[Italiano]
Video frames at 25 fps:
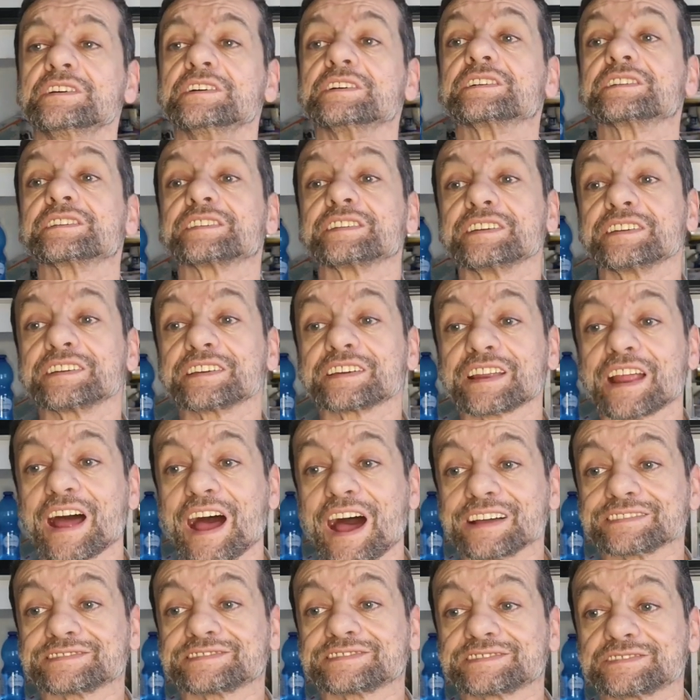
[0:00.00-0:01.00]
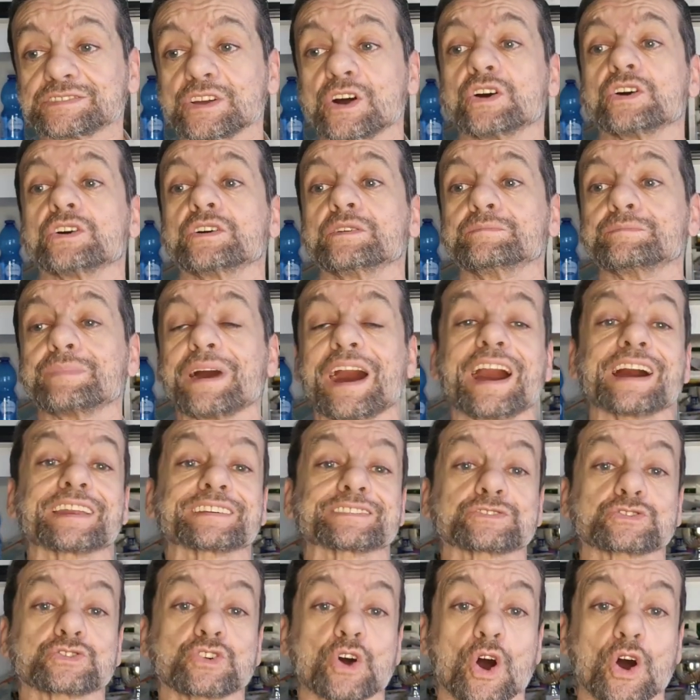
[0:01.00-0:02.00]
ringrazio
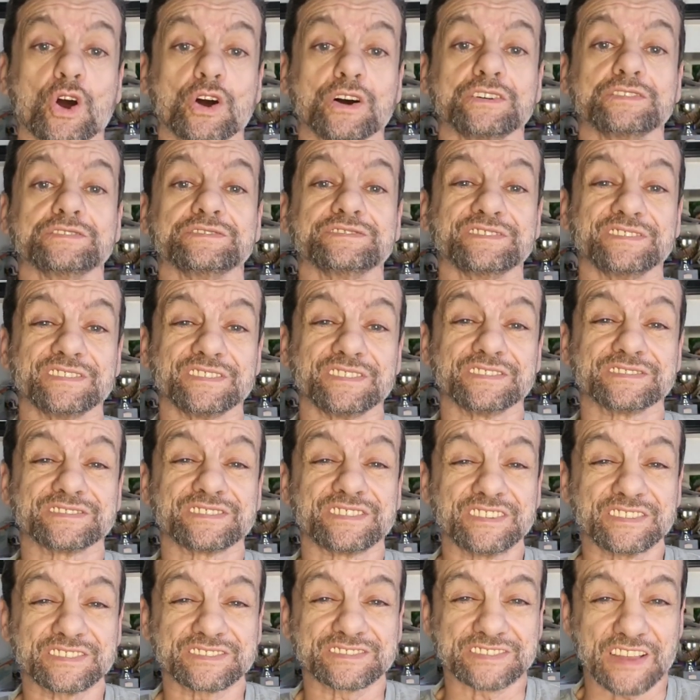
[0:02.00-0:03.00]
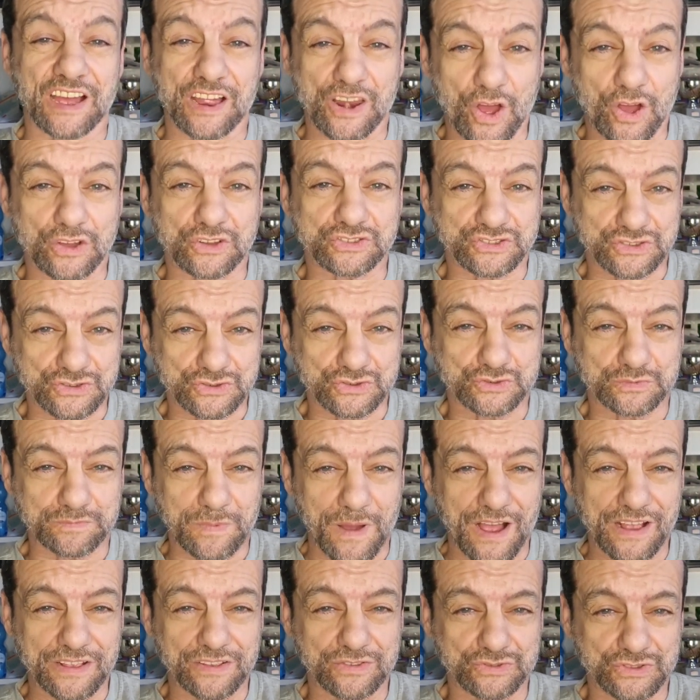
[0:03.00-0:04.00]
Marco eh, di Salò, se non
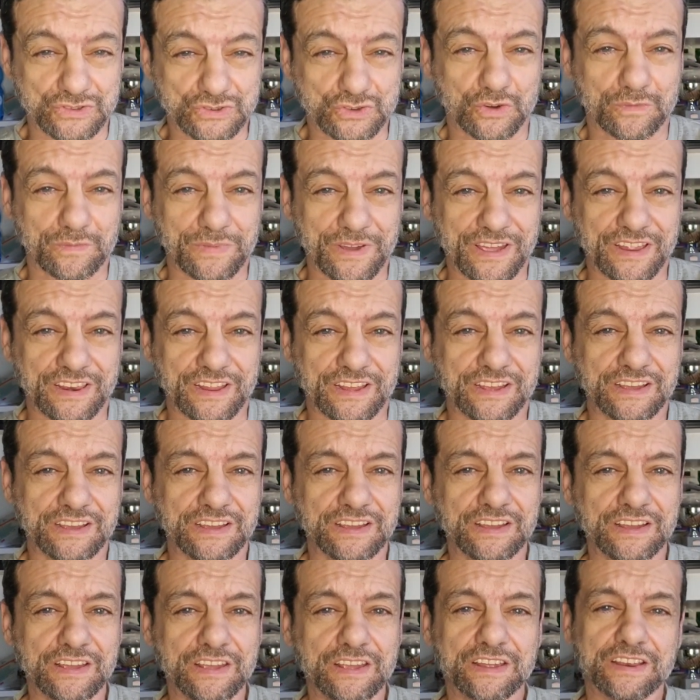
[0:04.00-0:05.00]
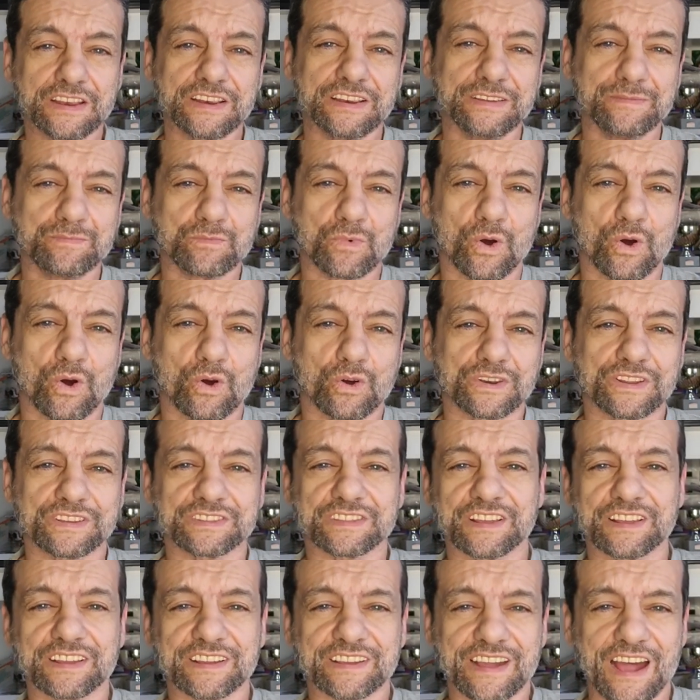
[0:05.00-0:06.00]
sbaglio, dico bene, Limone
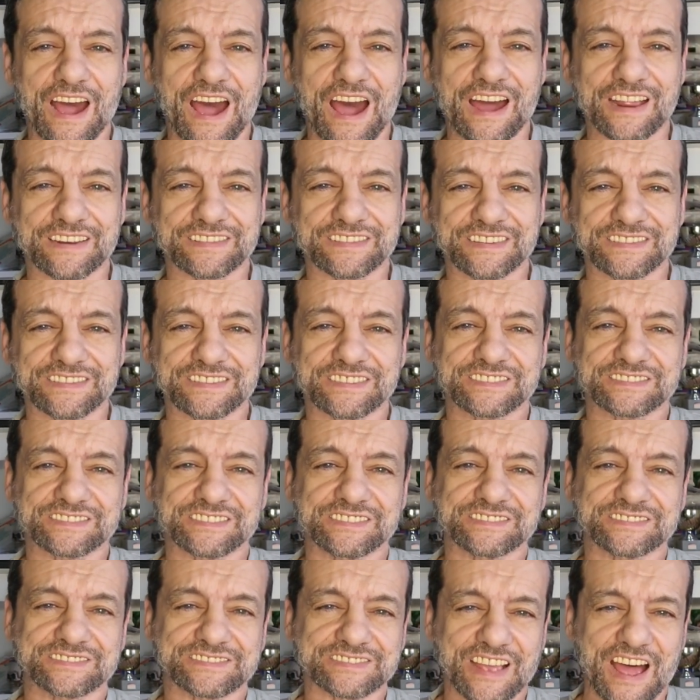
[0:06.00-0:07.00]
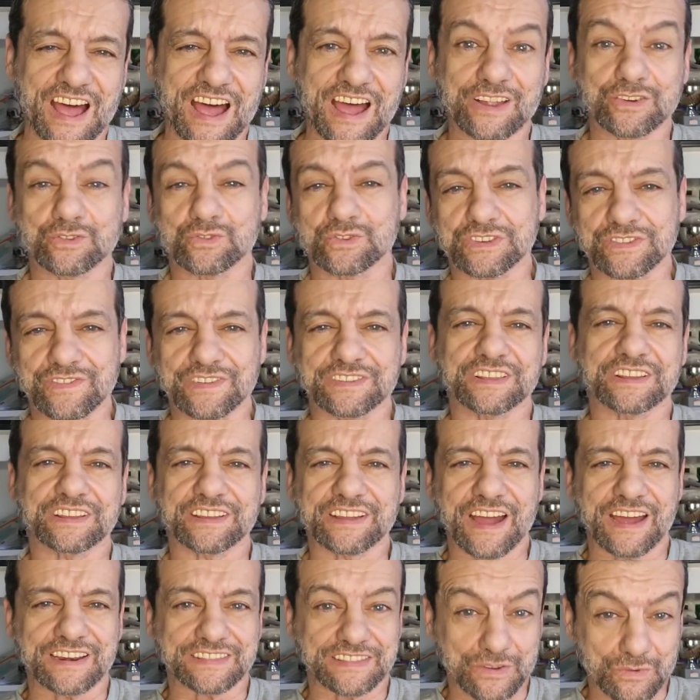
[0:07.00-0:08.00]
del Garda, Desenzano, Riva del
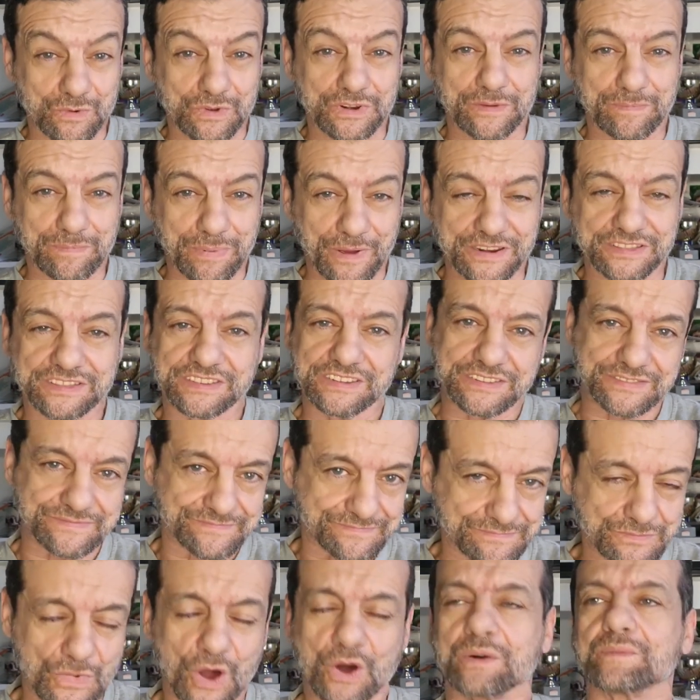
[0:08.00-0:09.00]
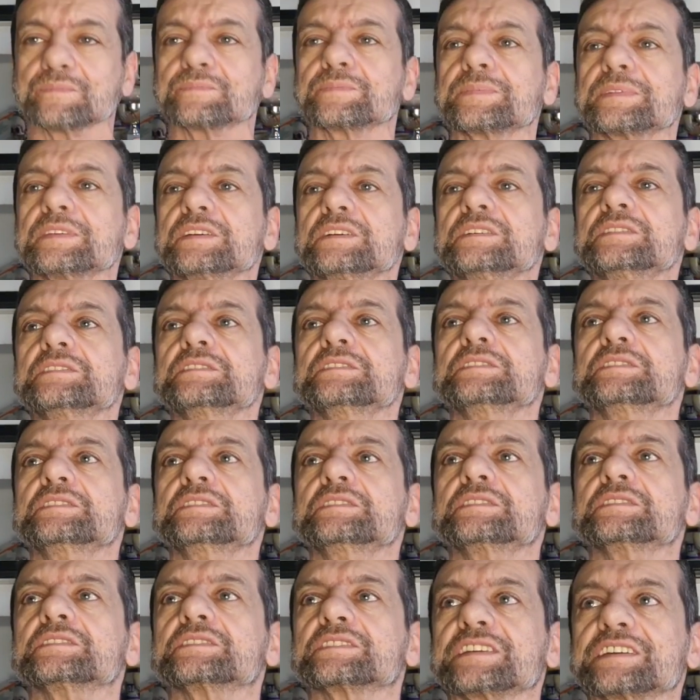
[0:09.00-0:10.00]
Garda, quelle parti lì. Boh.
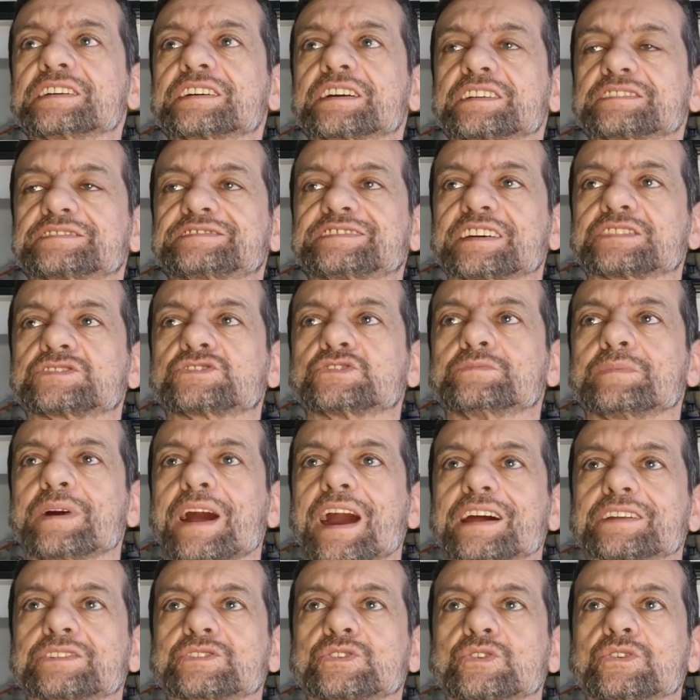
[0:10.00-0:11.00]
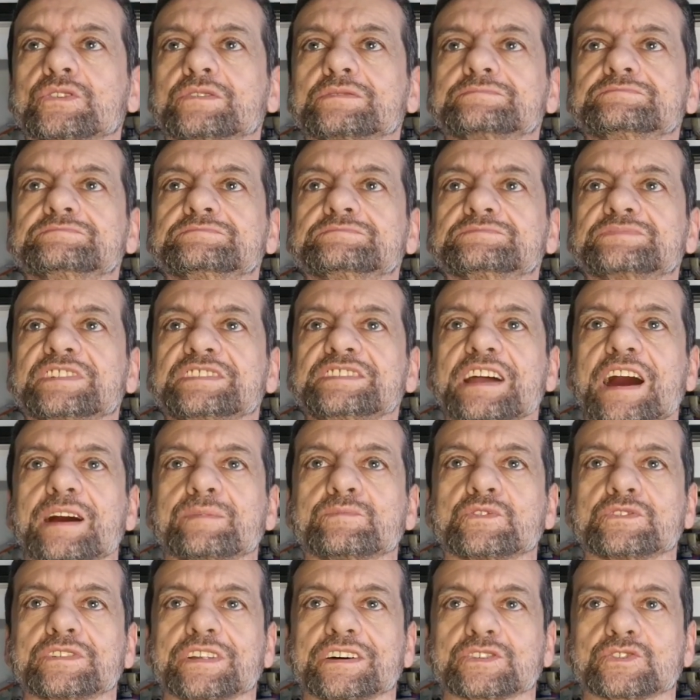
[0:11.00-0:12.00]
Ringraziato Marco,
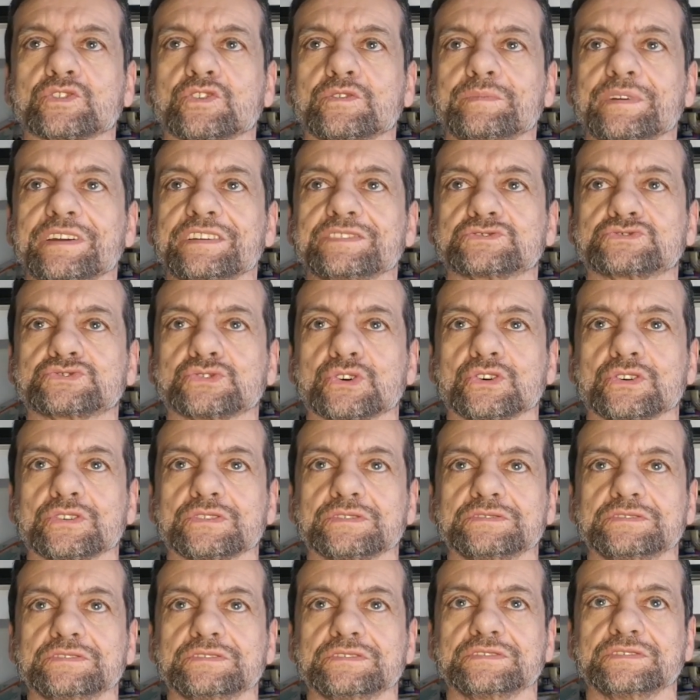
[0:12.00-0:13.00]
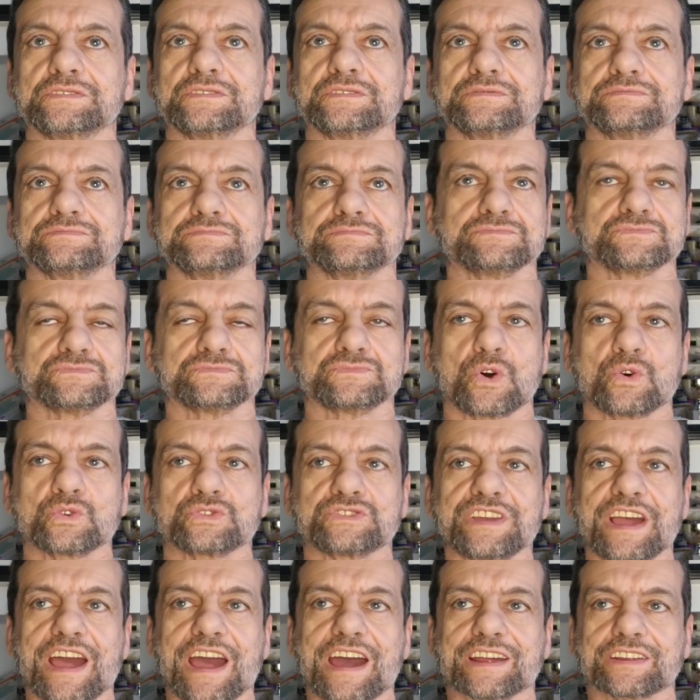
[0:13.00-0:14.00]
veniamo a un argomento eh,
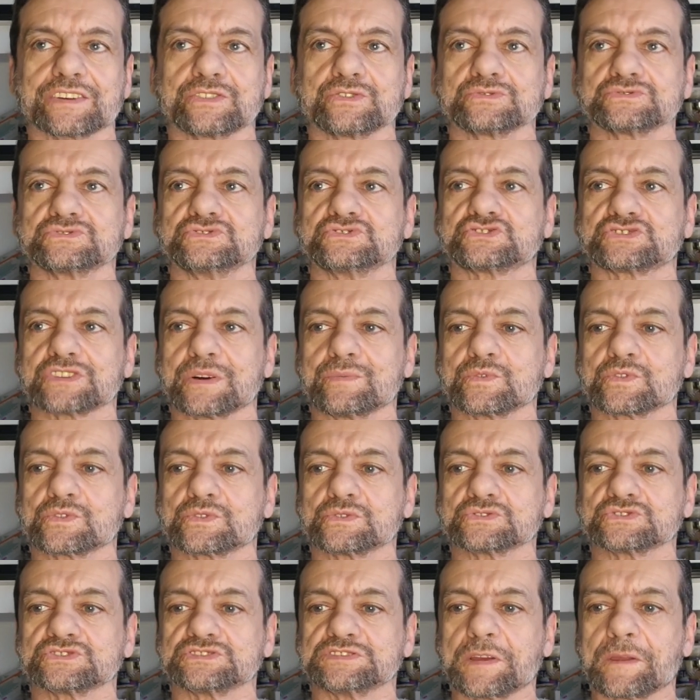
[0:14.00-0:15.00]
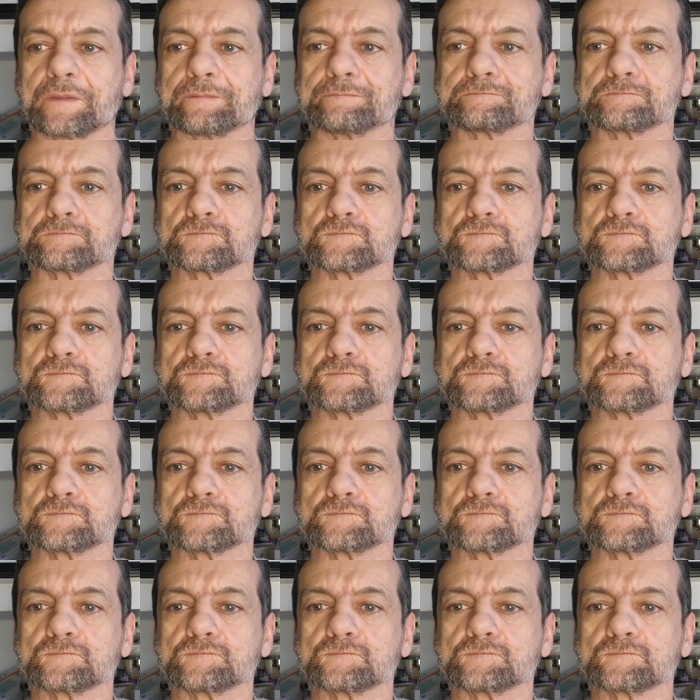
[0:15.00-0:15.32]
odierno, diciamo così,